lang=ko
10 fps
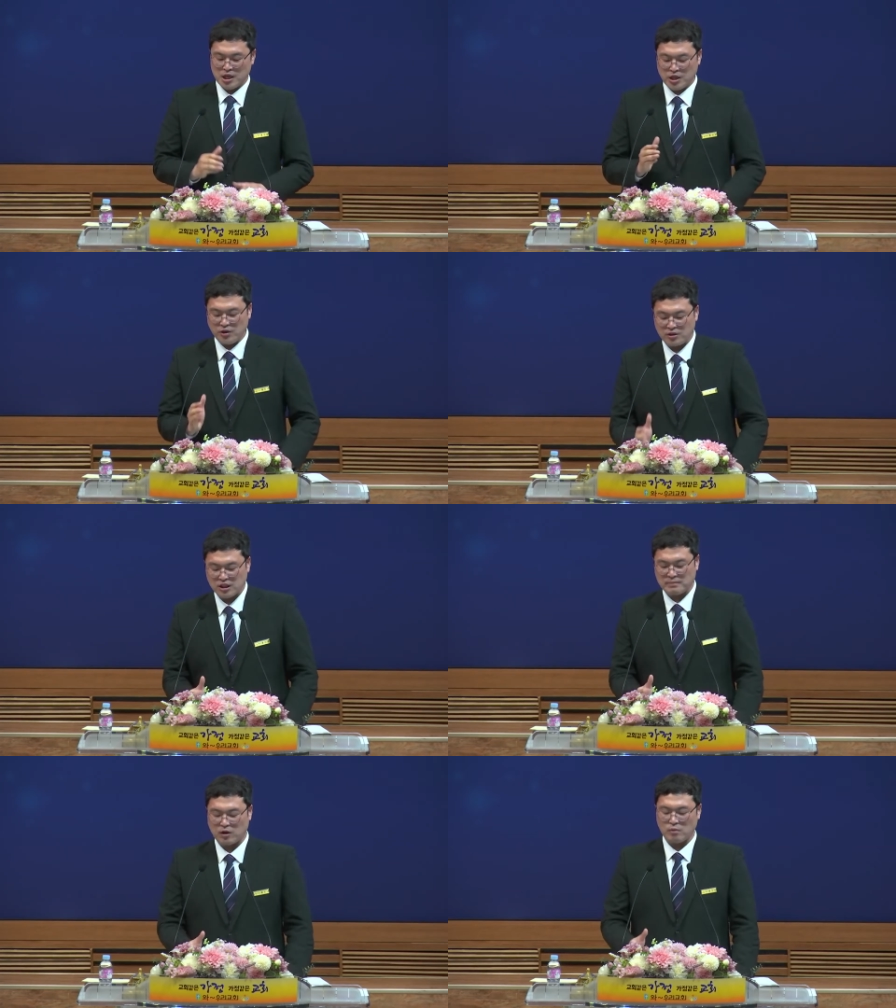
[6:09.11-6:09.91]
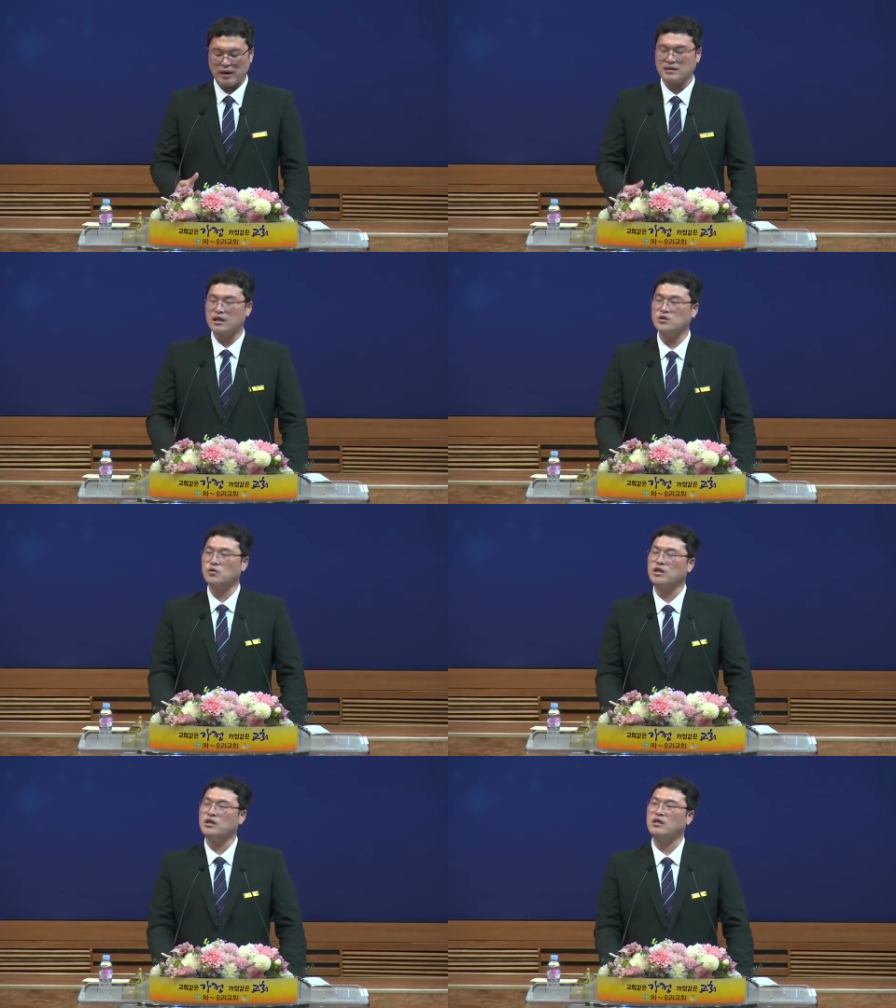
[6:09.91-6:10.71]
이것이 바로
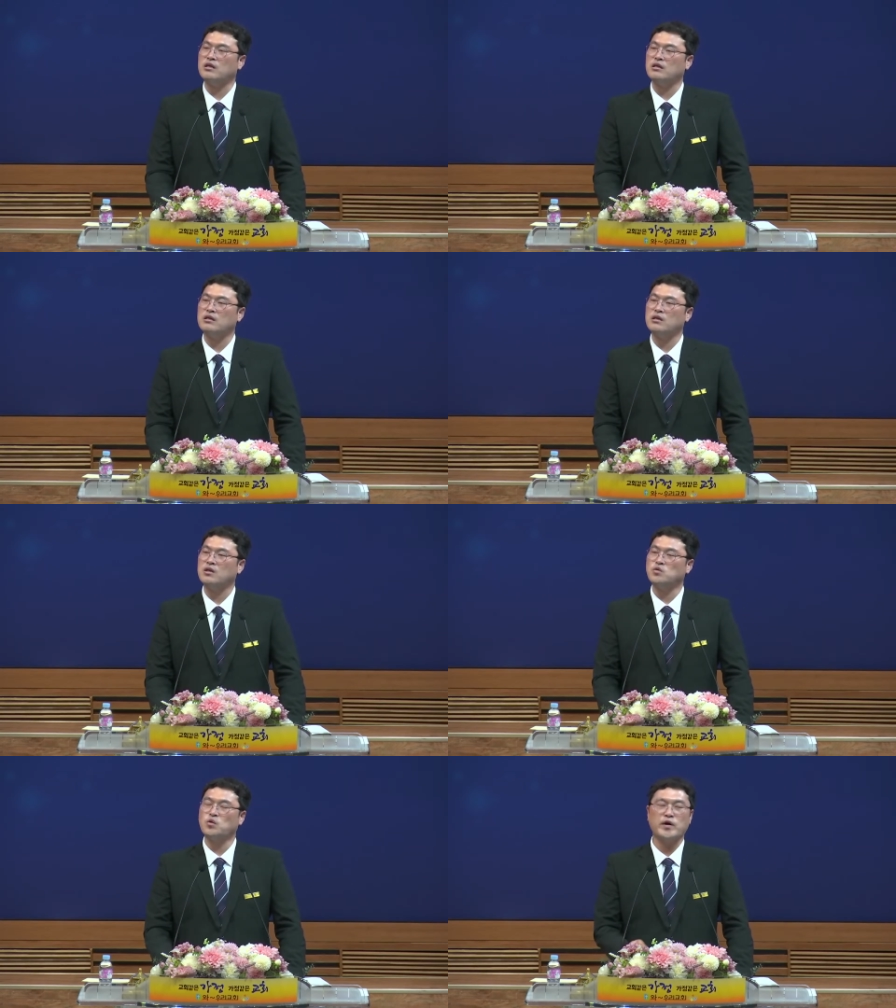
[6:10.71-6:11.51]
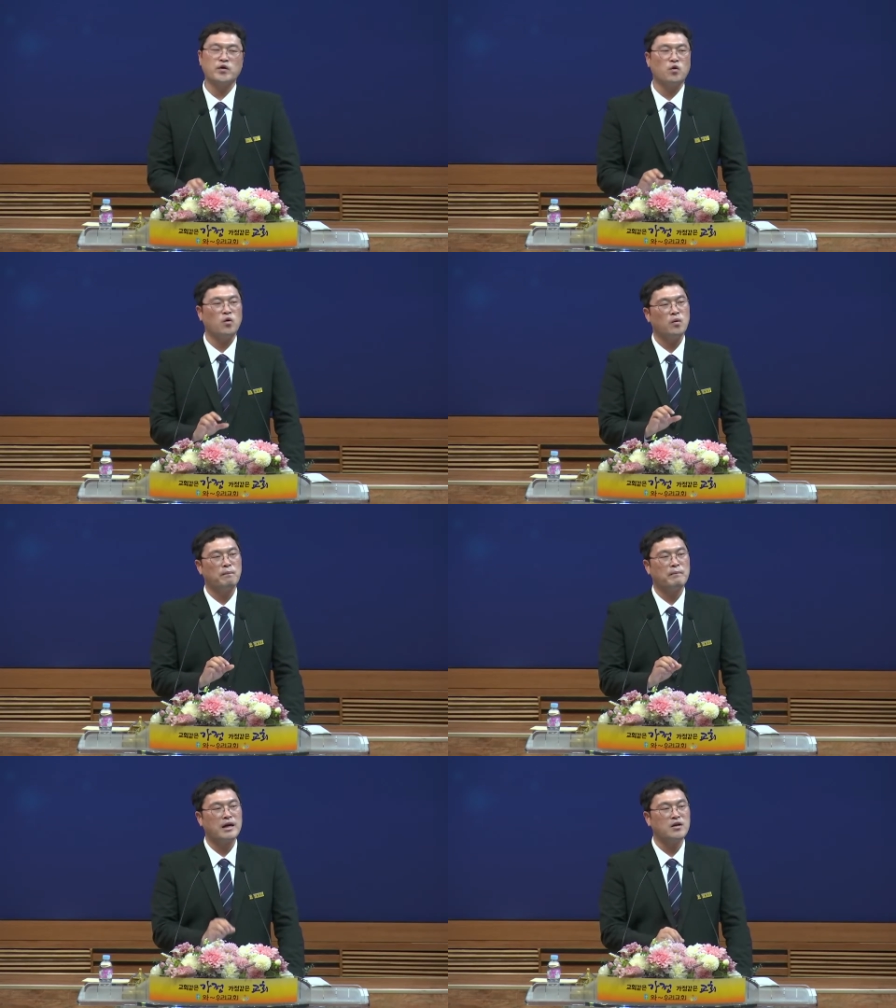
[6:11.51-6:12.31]
마사이족이 노예로
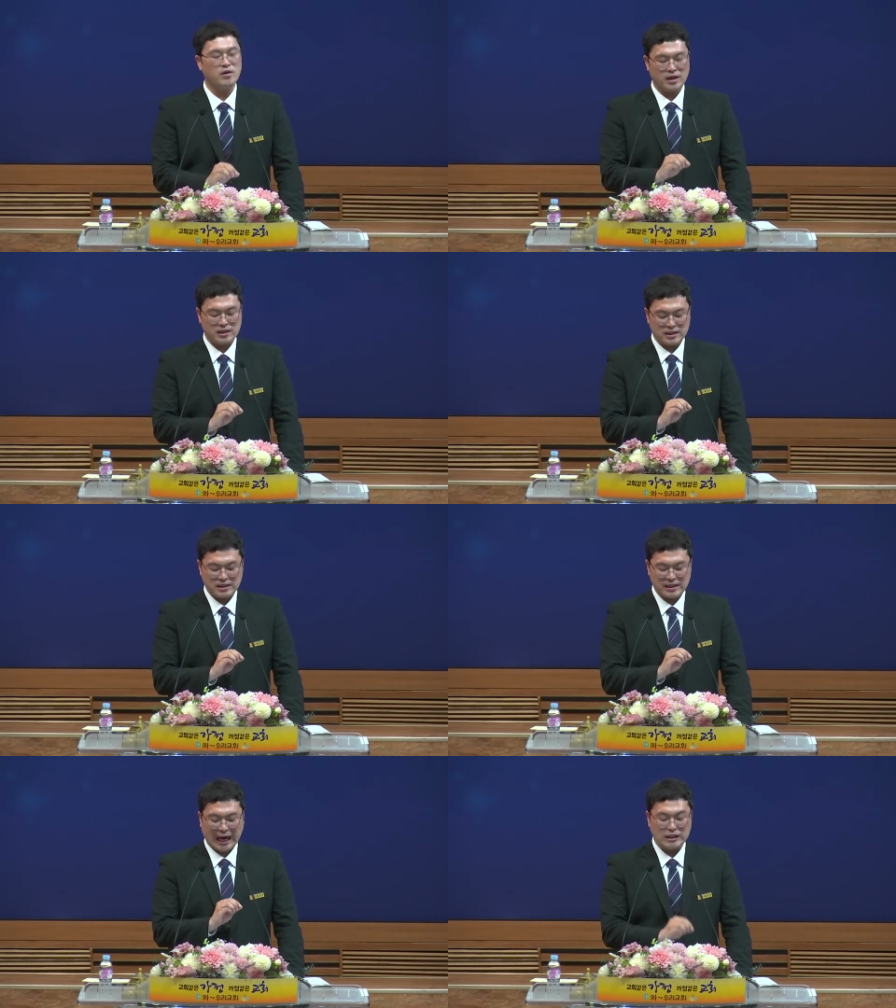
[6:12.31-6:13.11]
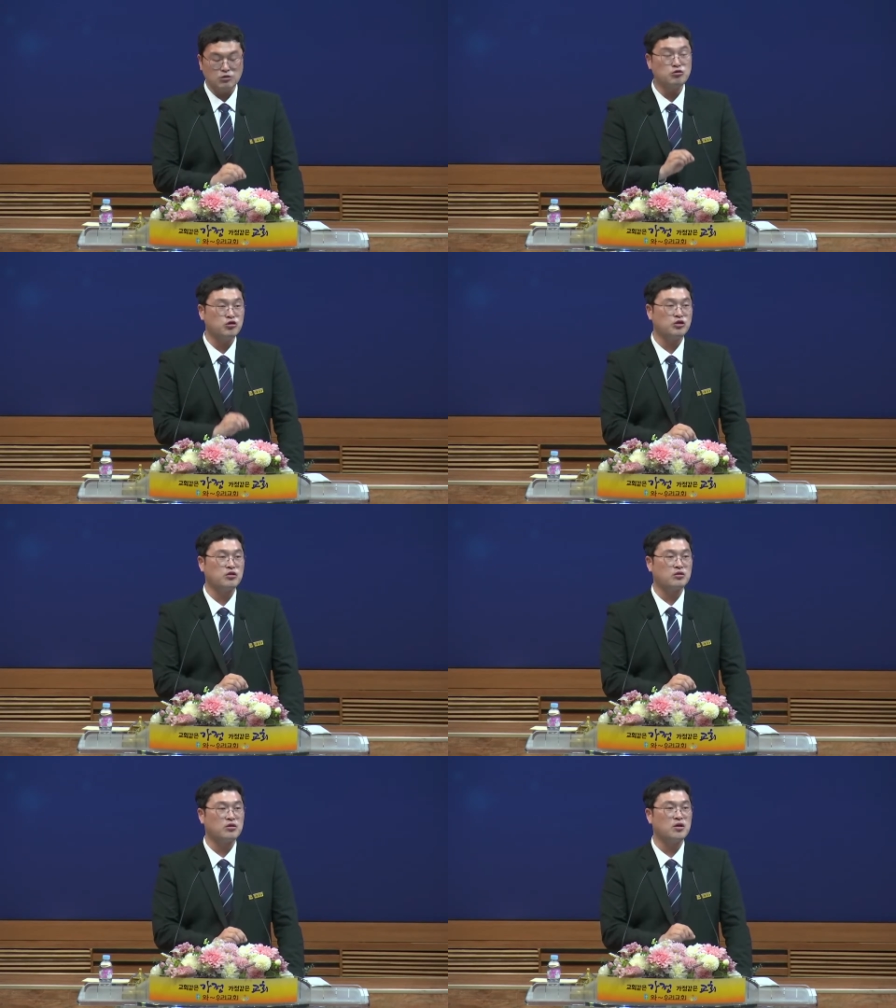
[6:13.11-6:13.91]
팔려가지 않을 수
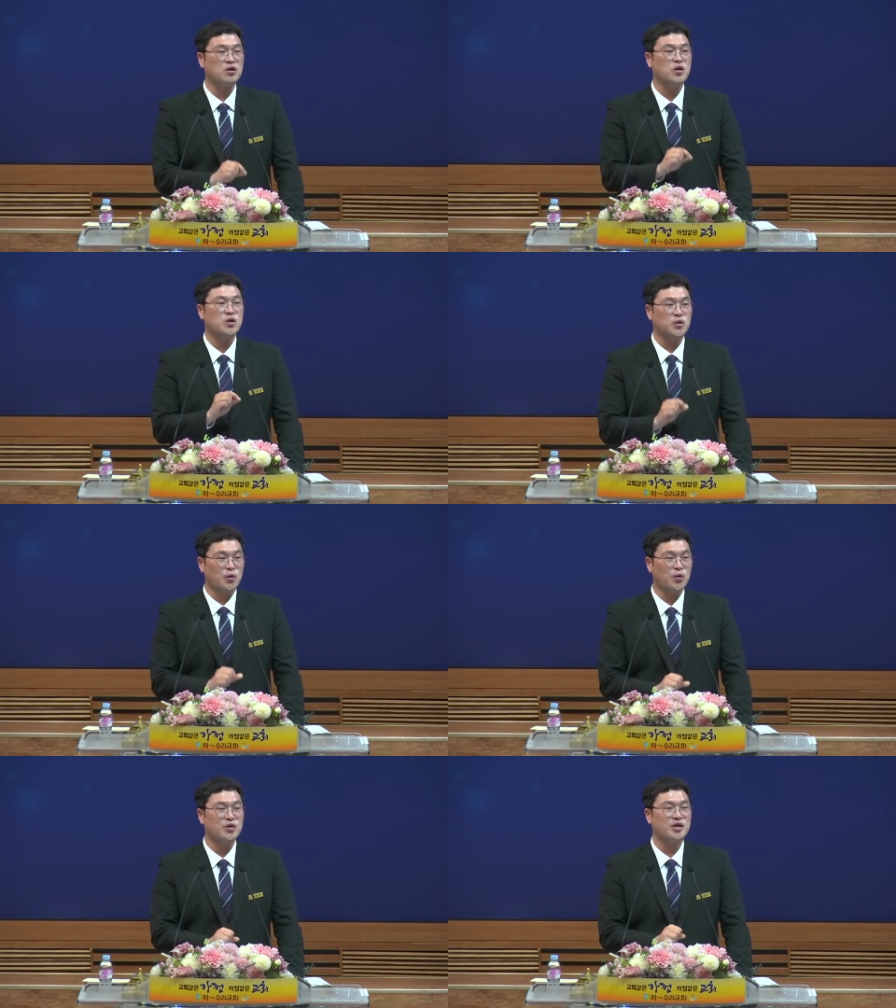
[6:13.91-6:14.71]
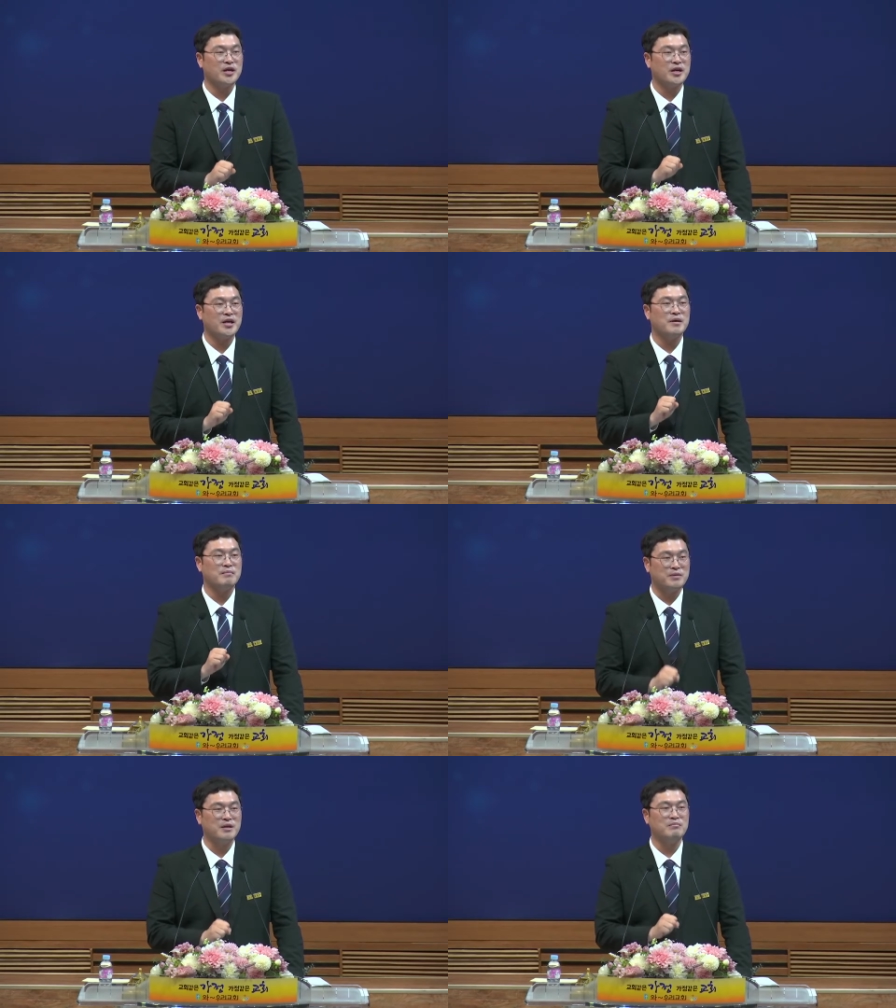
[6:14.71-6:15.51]
있었던 용기의
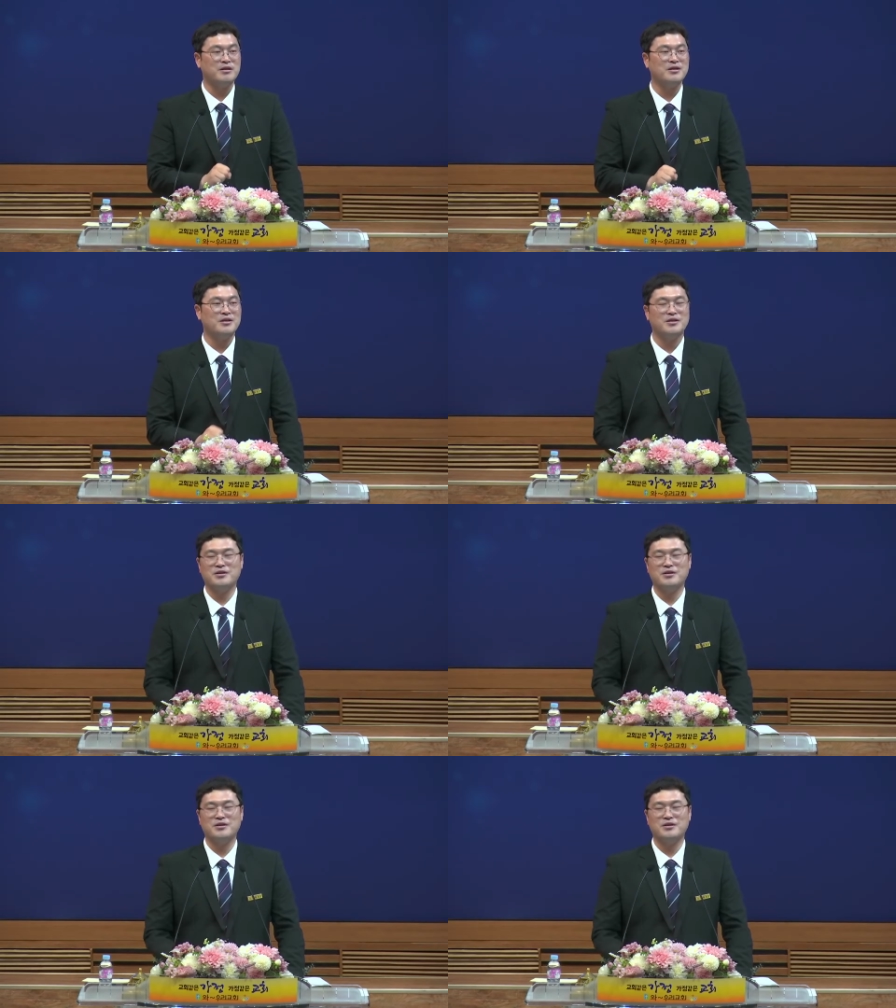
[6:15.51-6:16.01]
비밀입니다.